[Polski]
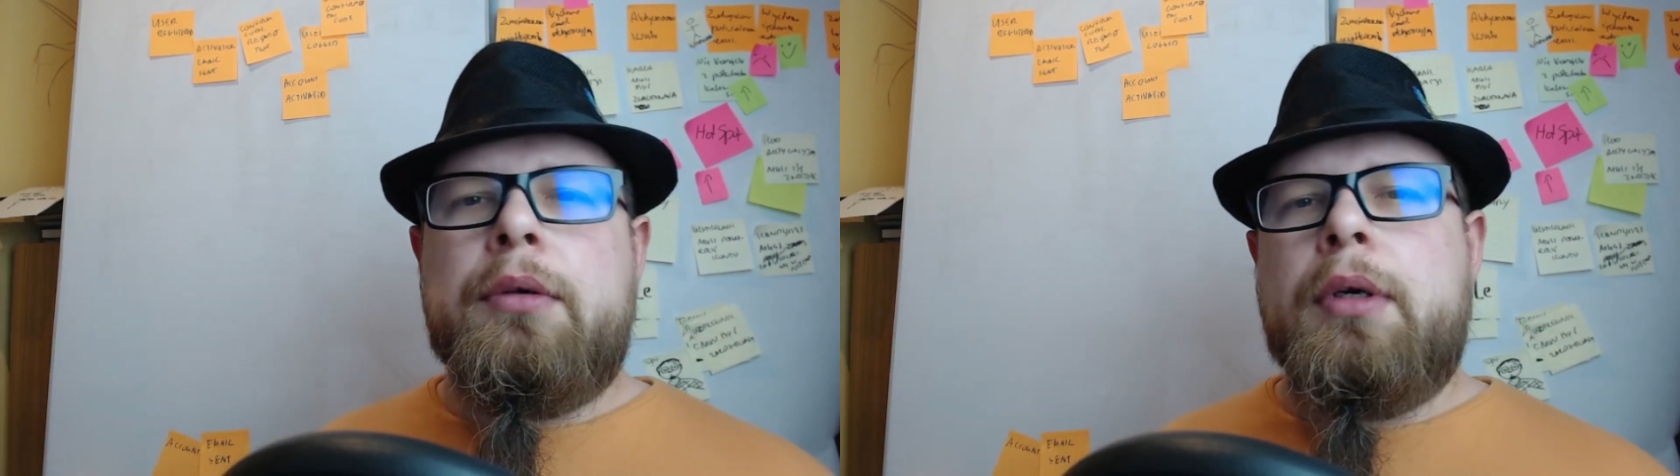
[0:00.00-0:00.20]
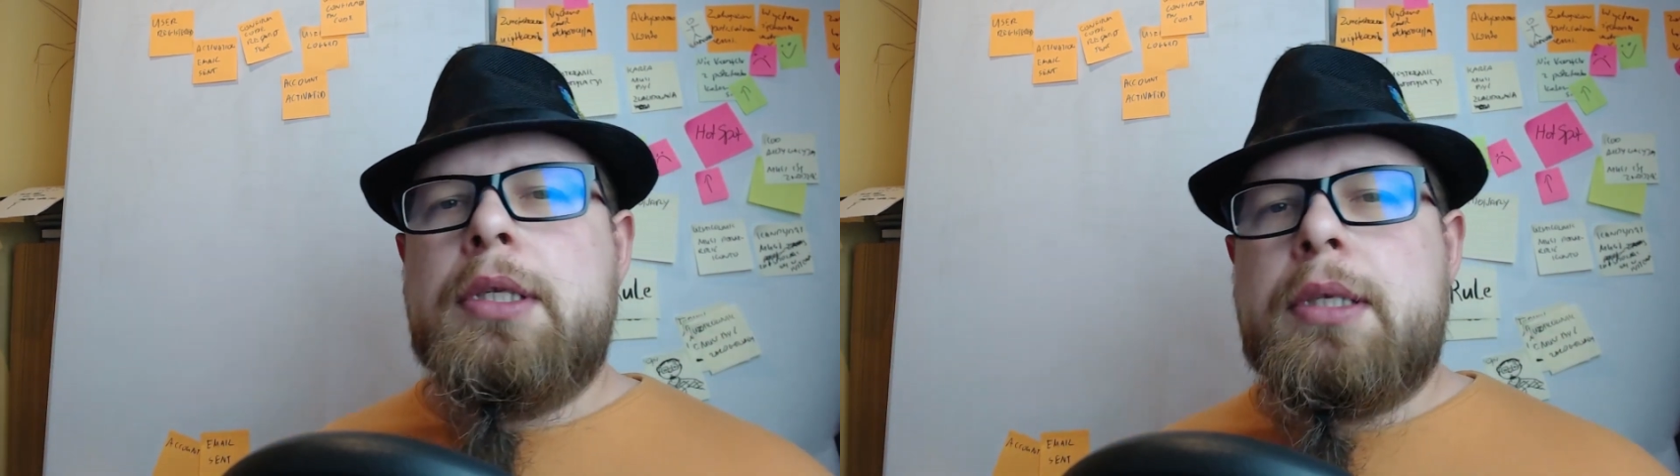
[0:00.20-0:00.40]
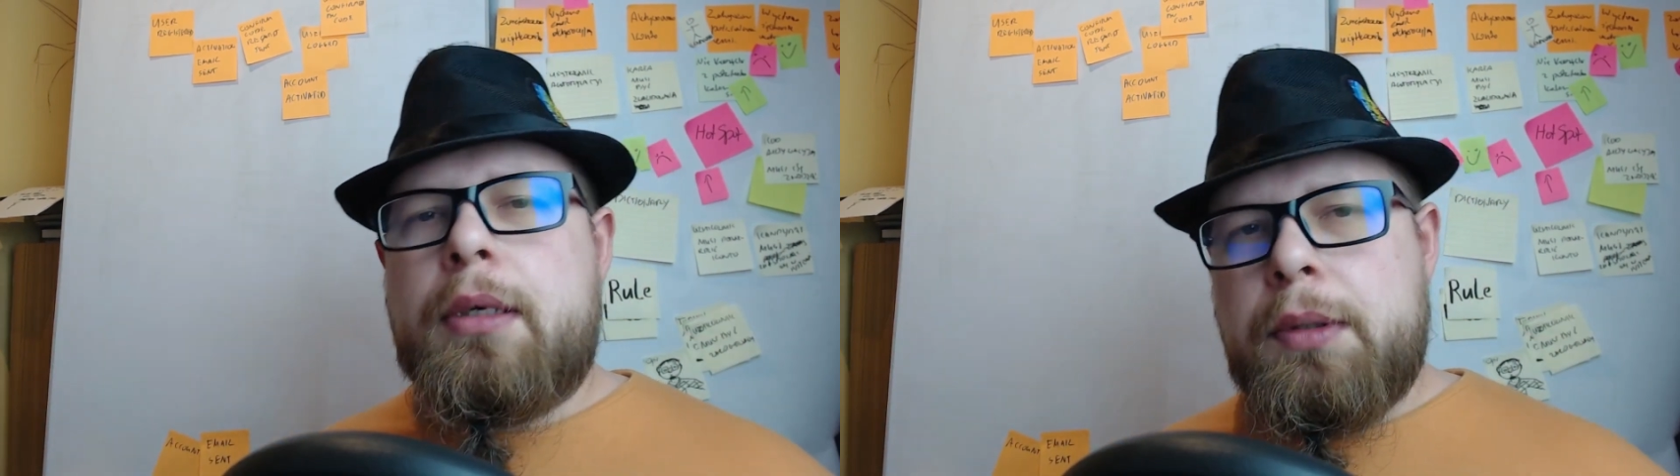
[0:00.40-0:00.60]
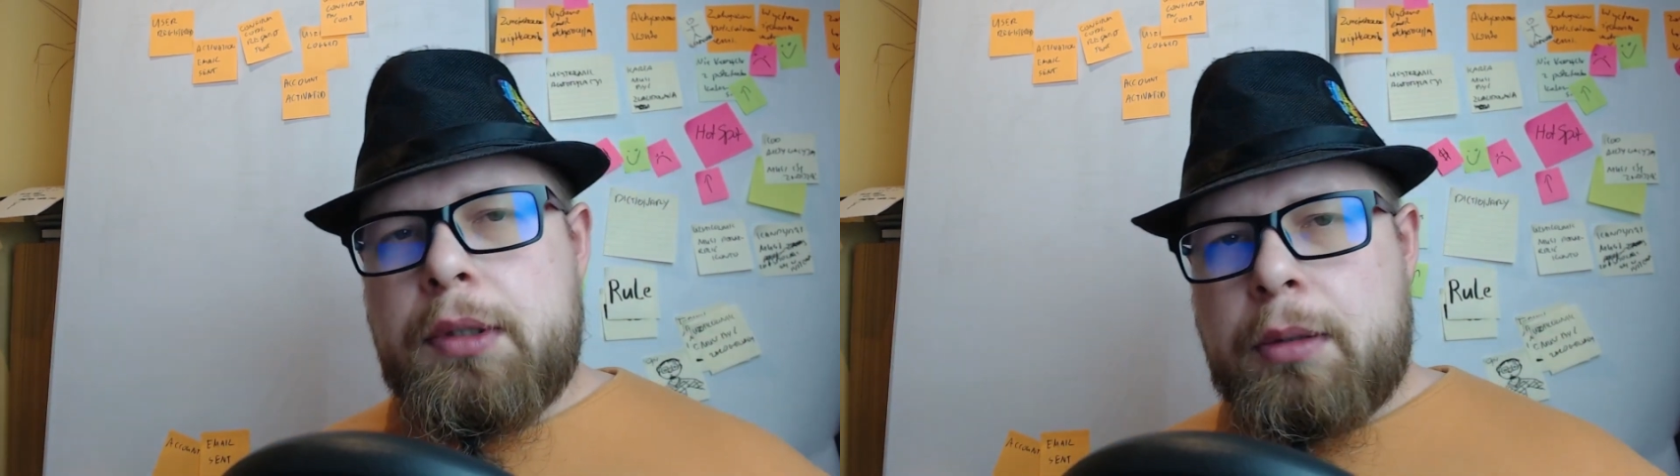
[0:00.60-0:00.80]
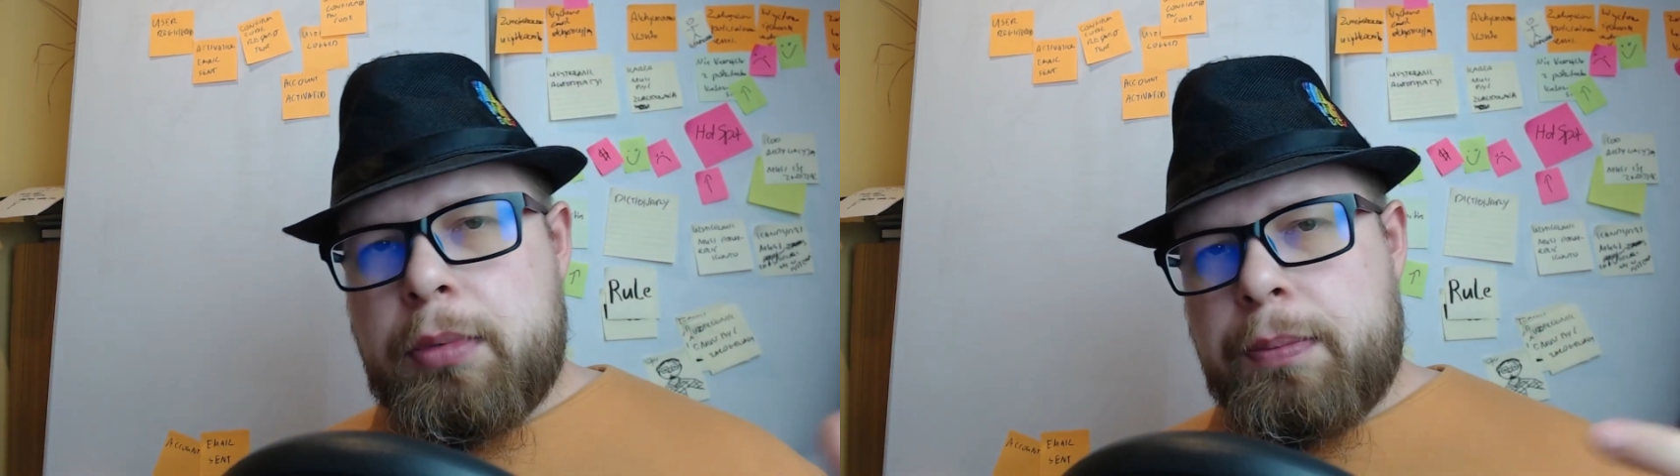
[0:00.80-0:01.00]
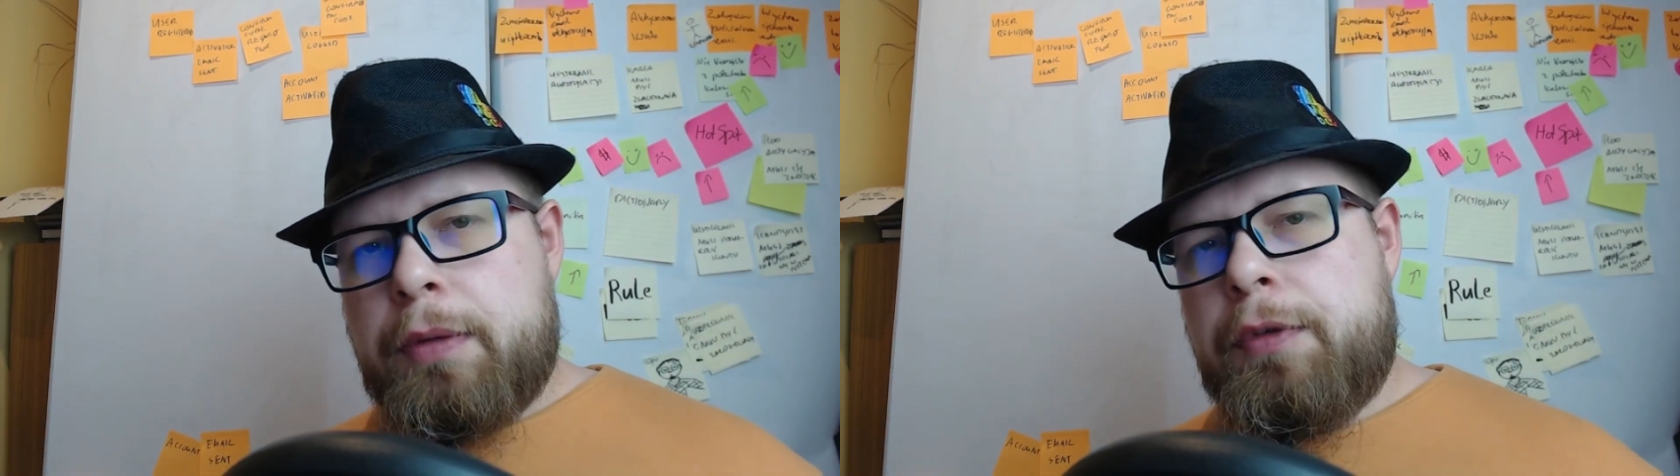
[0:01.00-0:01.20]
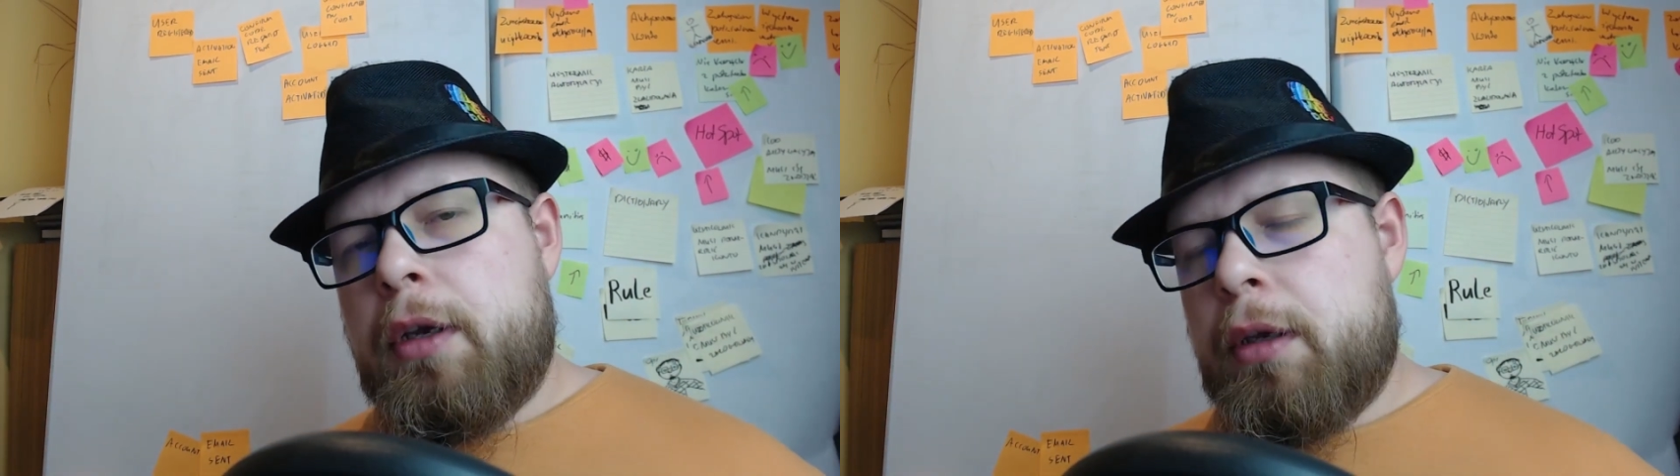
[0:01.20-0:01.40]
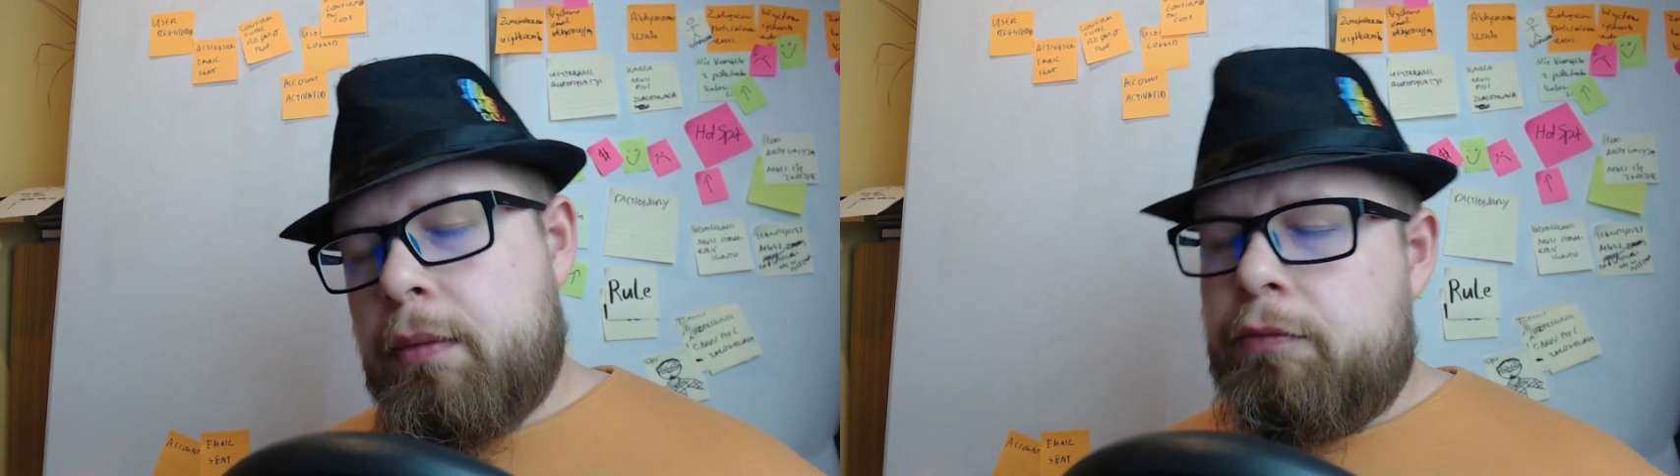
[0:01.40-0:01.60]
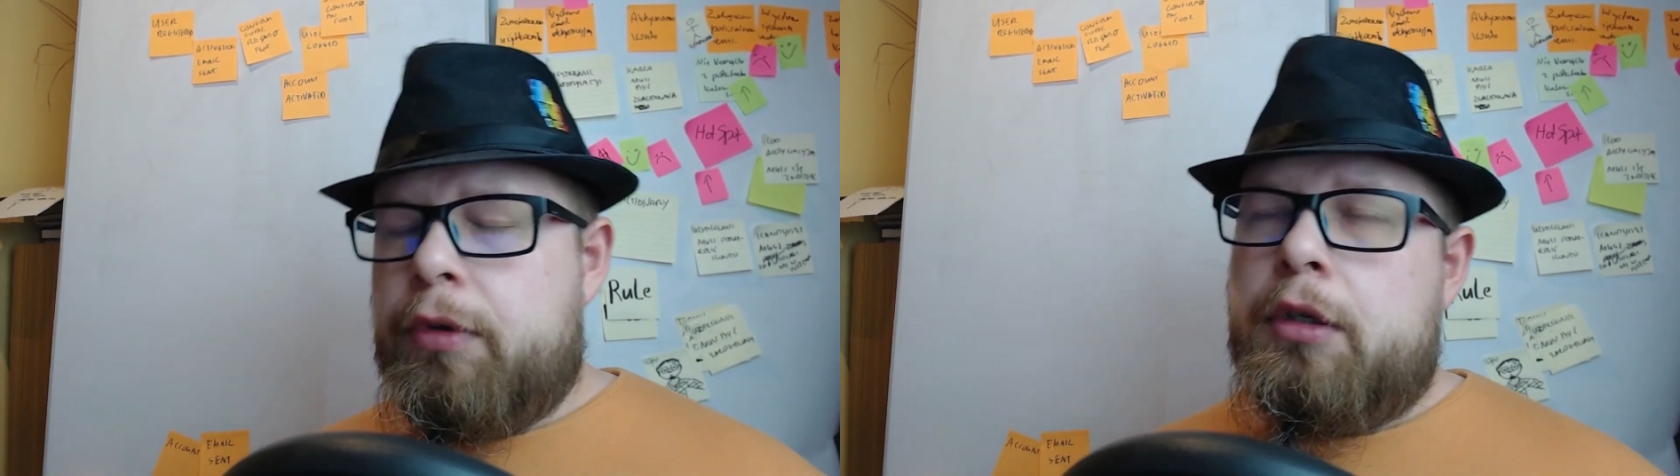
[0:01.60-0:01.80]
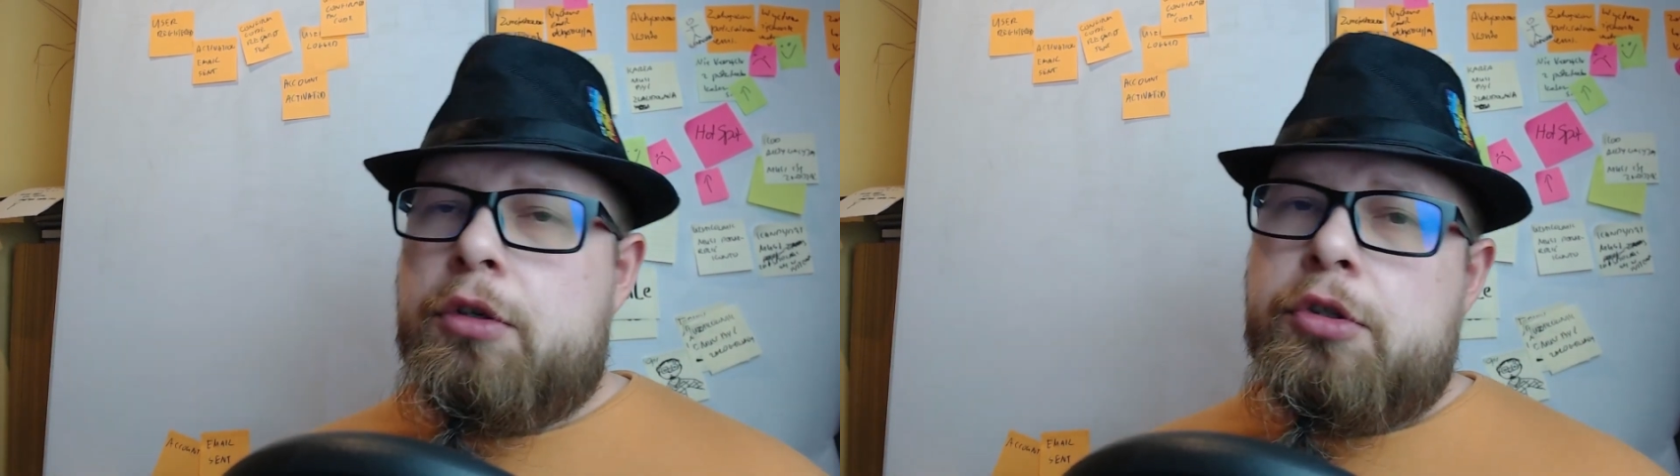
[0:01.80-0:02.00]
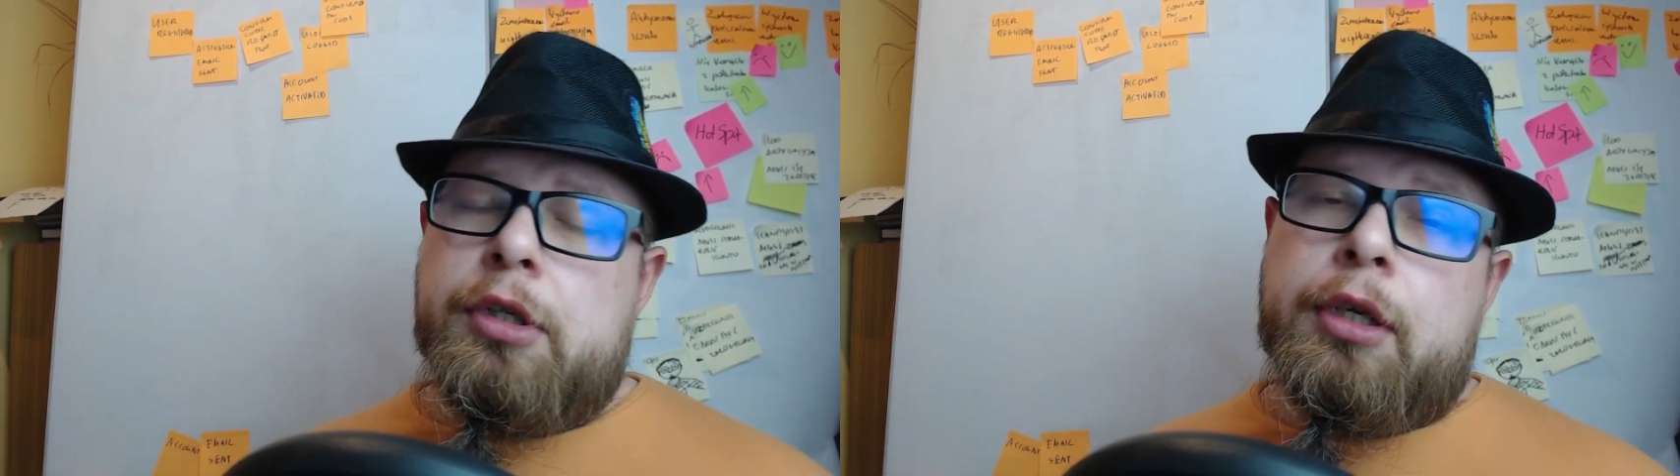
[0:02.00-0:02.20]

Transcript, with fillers: UI cały i tak poprawiałem wielkości,